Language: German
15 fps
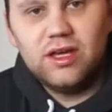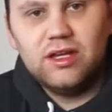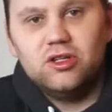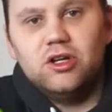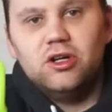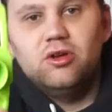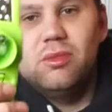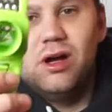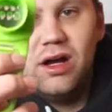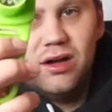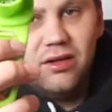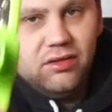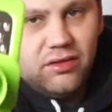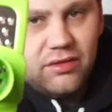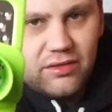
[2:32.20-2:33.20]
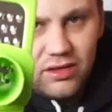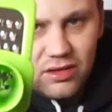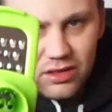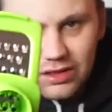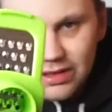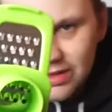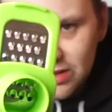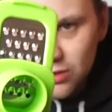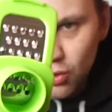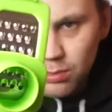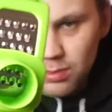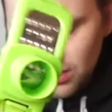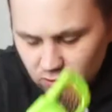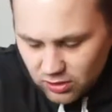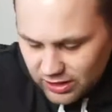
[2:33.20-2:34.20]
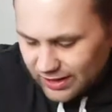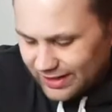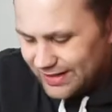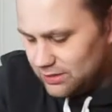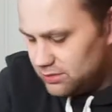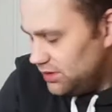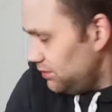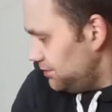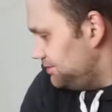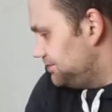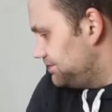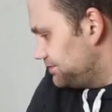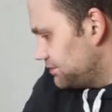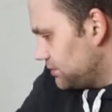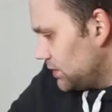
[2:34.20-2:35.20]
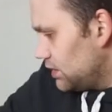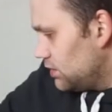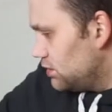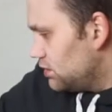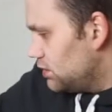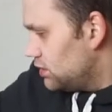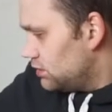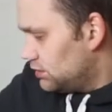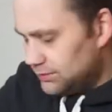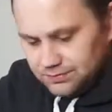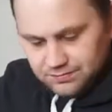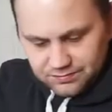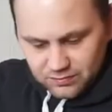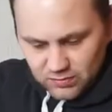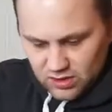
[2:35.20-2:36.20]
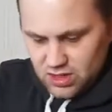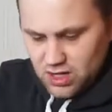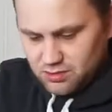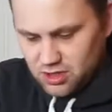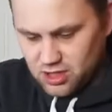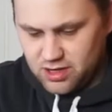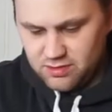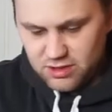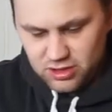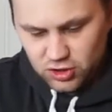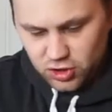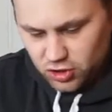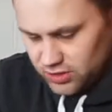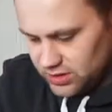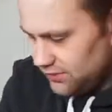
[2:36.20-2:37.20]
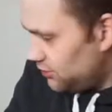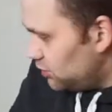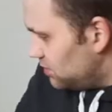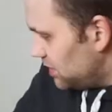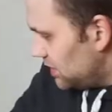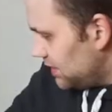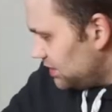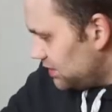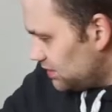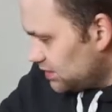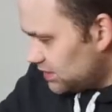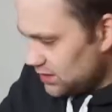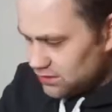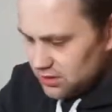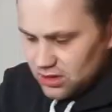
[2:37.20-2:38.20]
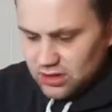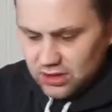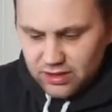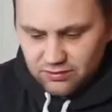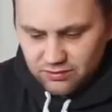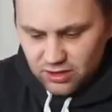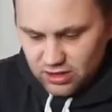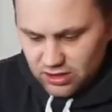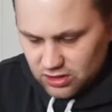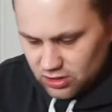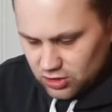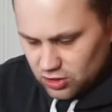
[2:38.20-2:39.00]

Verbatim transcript: Gadget Nummer 1, Knoblauchreibe. Ich habe hier einmal eine Schüssel vorbereitet, dann habe ich hier ein wenig